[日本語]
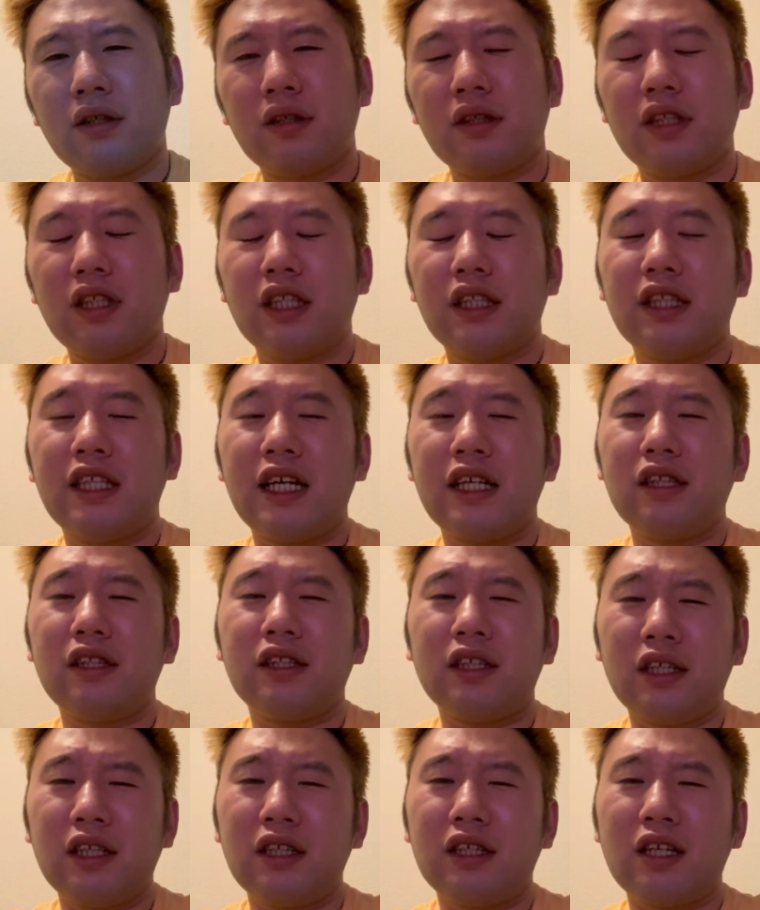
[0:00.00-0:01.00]
で、大
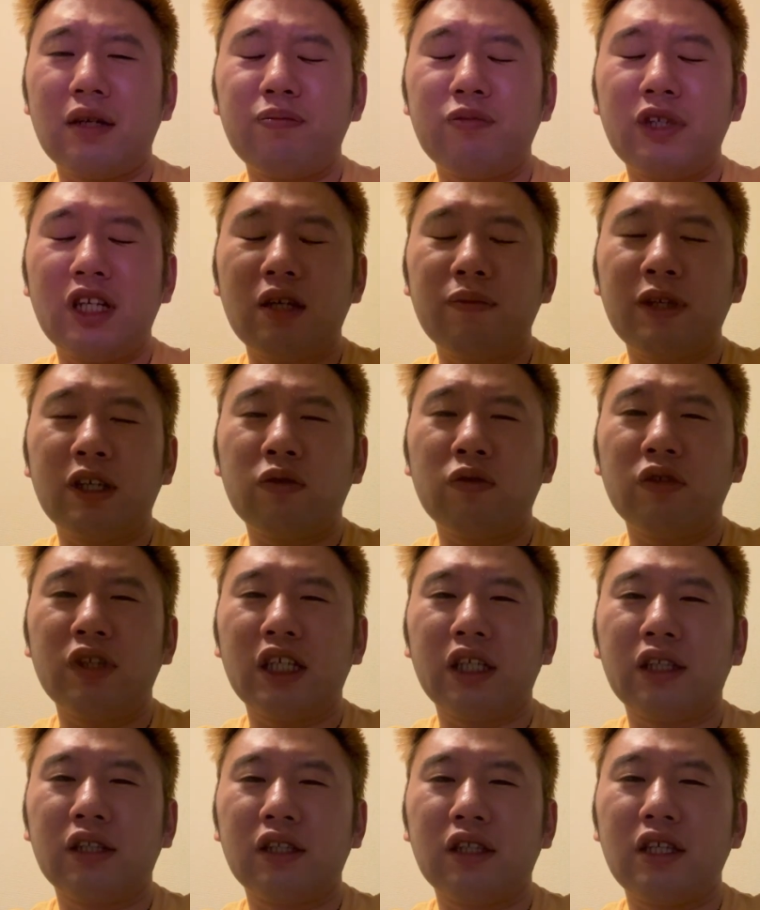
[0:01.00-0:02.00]
体カップラーメンコーナー
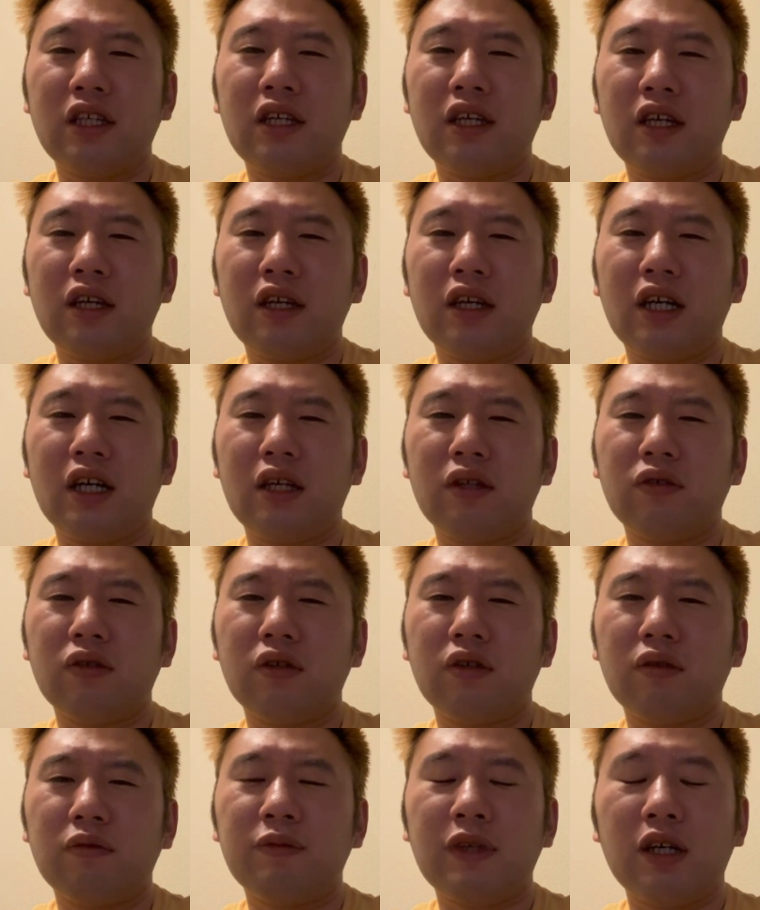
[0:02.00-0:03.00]
行って、あ
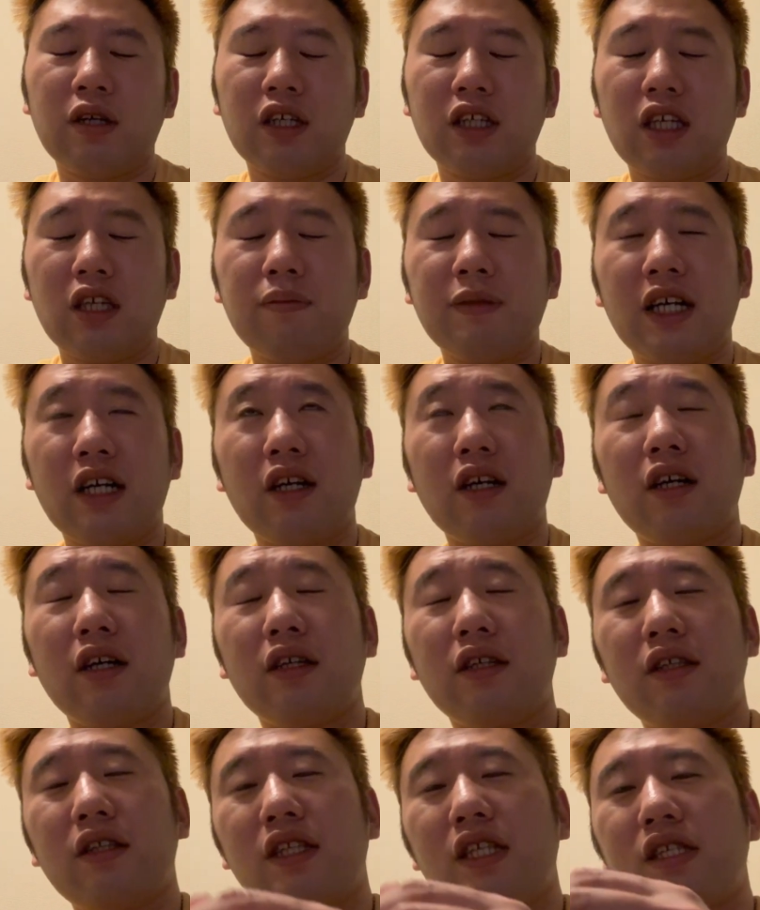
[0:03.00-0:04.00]
の、まあ、今
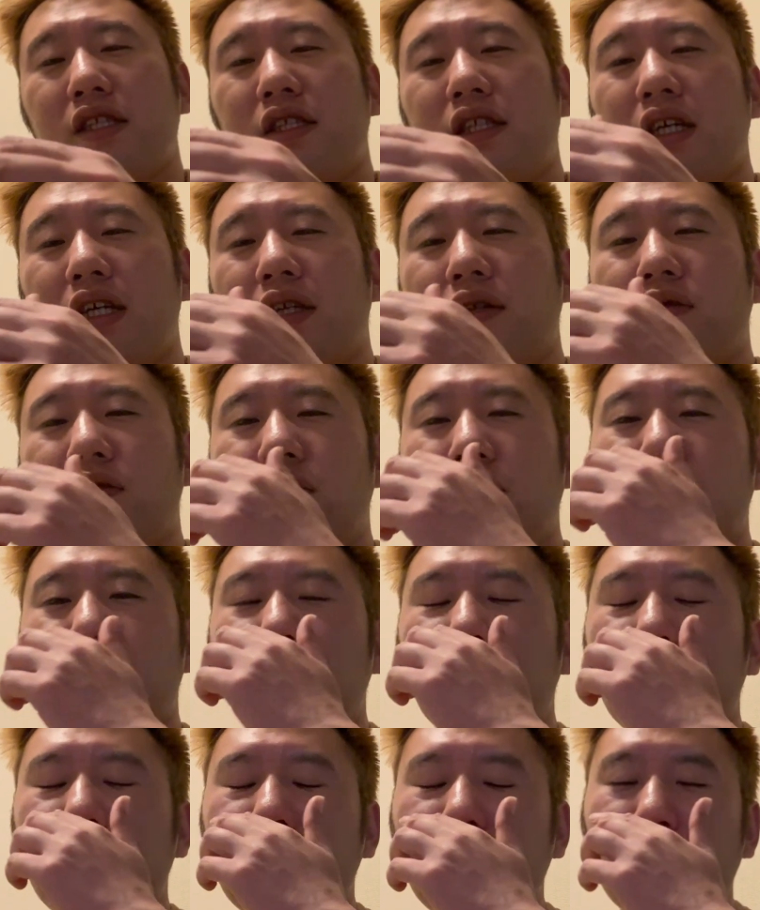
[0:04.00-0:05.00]
ですね、この
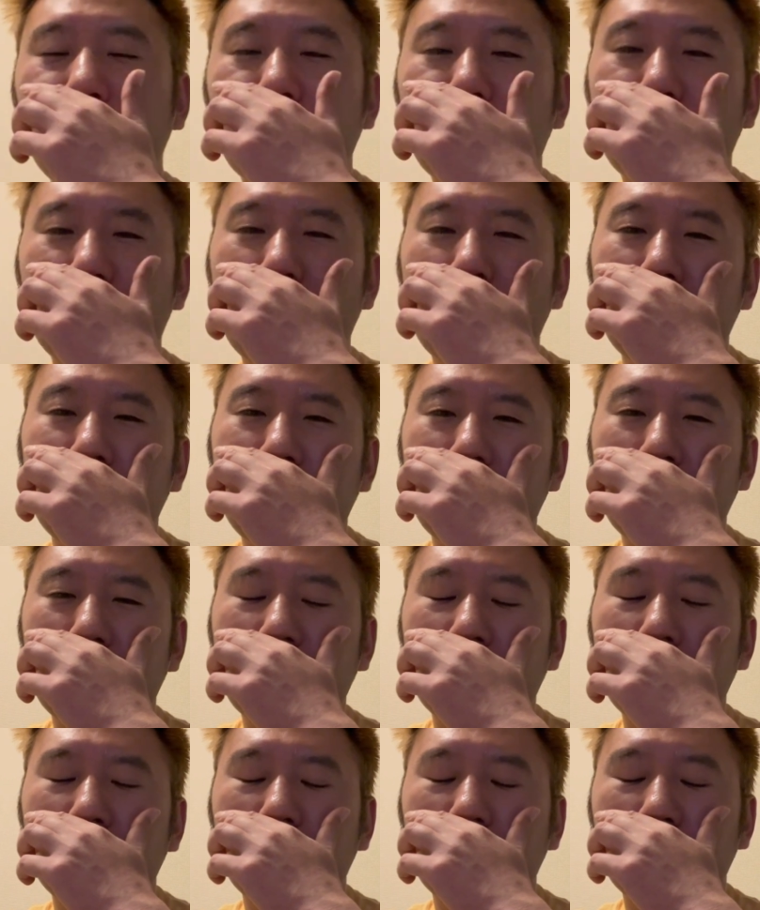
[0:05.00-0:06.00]
味噌ラーメン
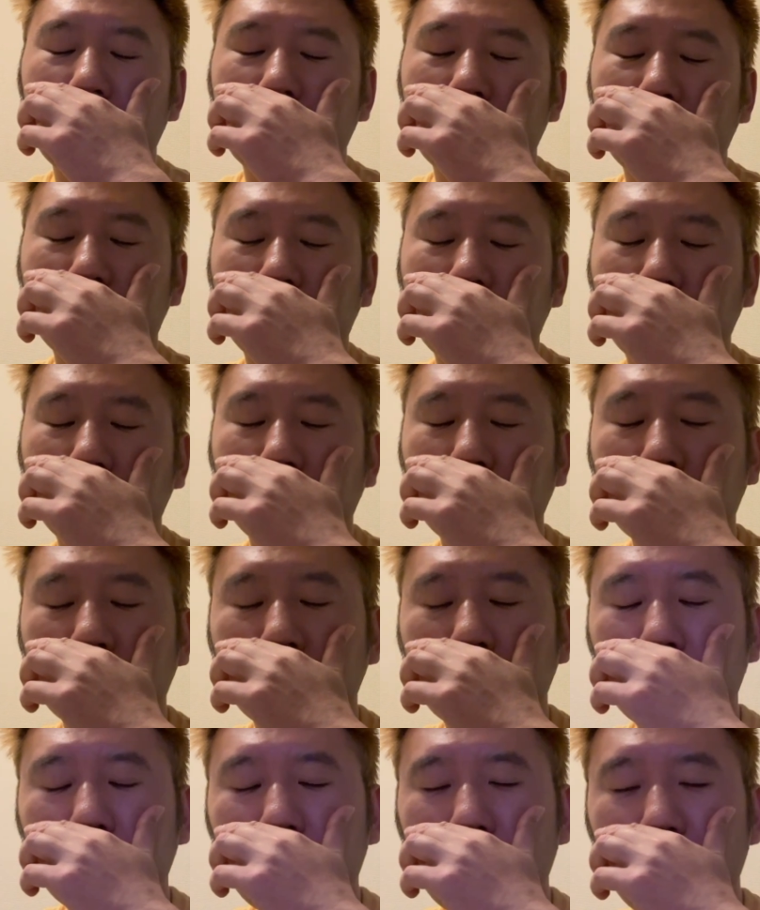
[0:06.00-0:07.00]

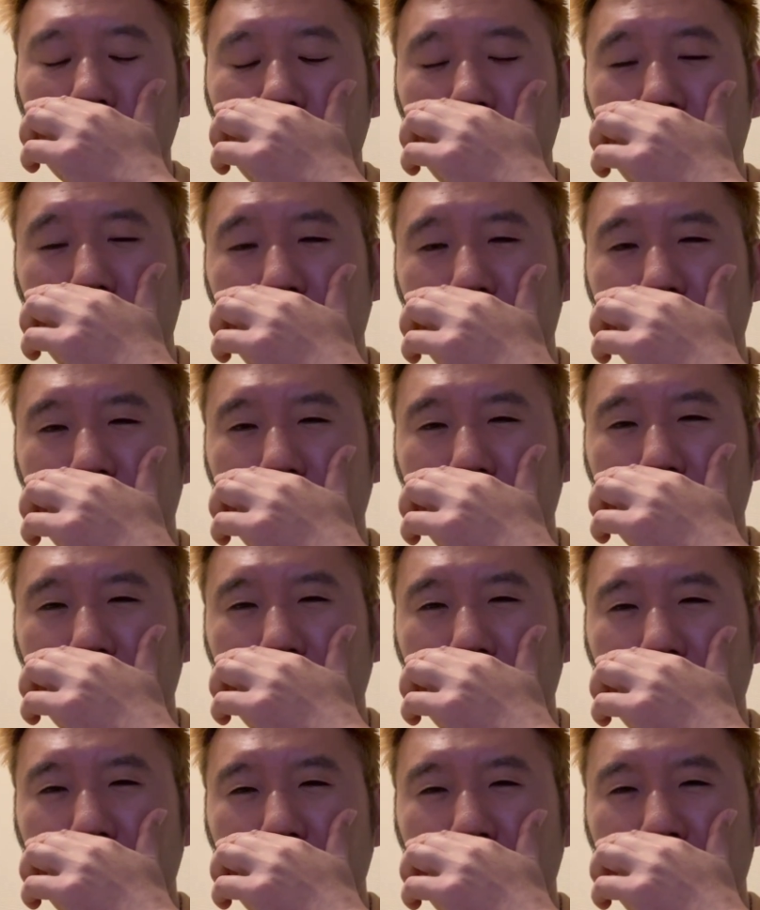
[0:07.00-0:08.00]
ブーム
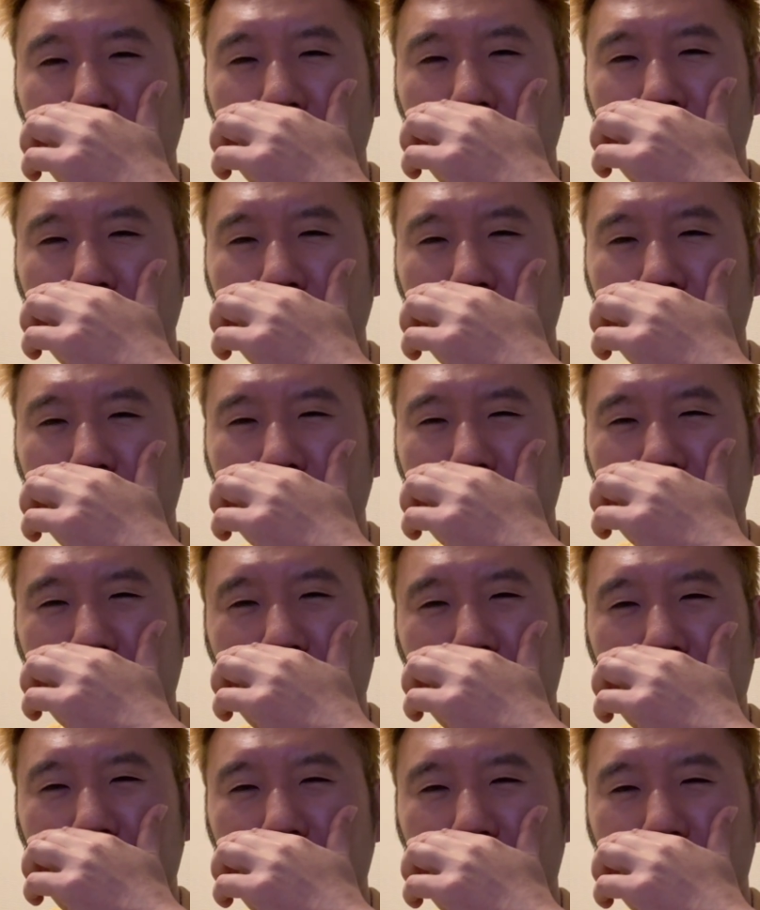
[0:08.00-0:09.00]

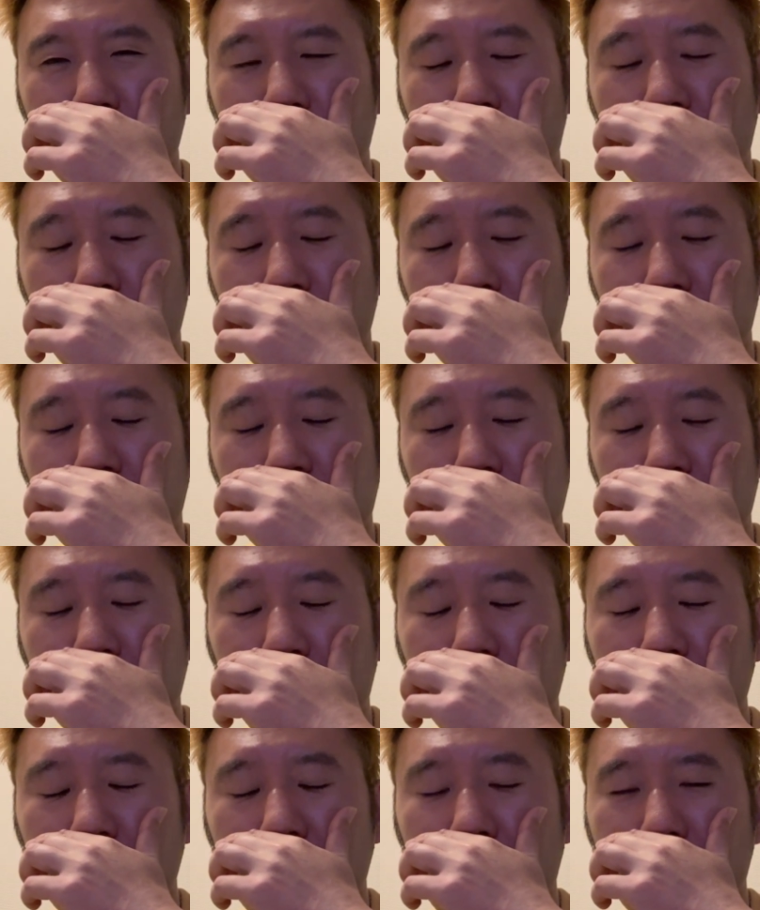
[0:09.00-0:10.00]
があの来ようとして
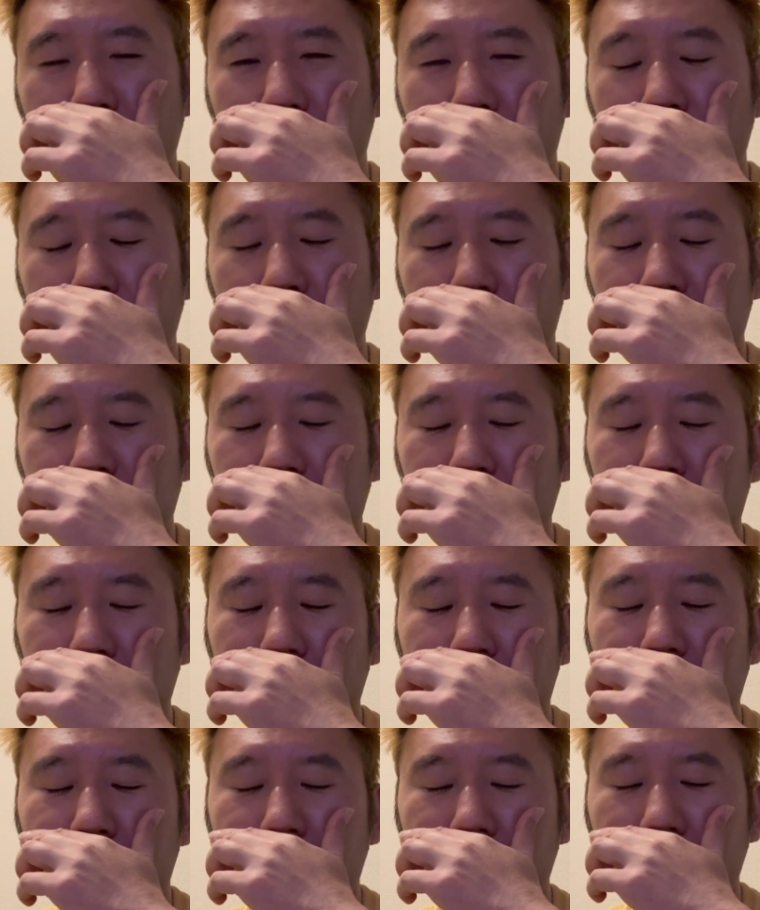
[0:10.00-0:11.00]
るあの来ようとしてる
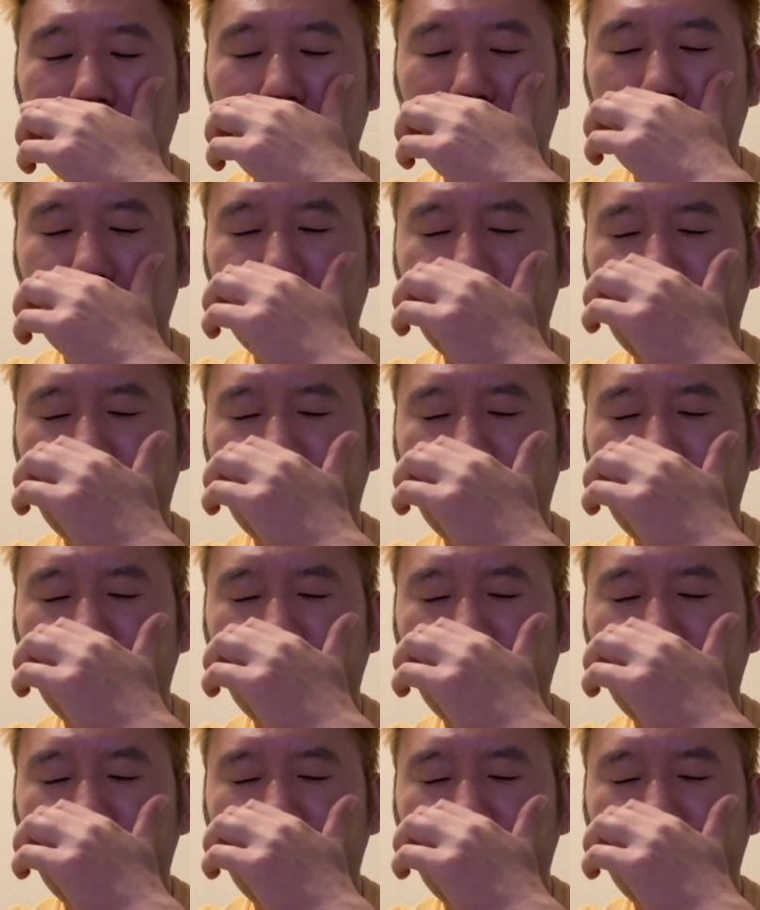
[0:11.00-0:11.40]
中で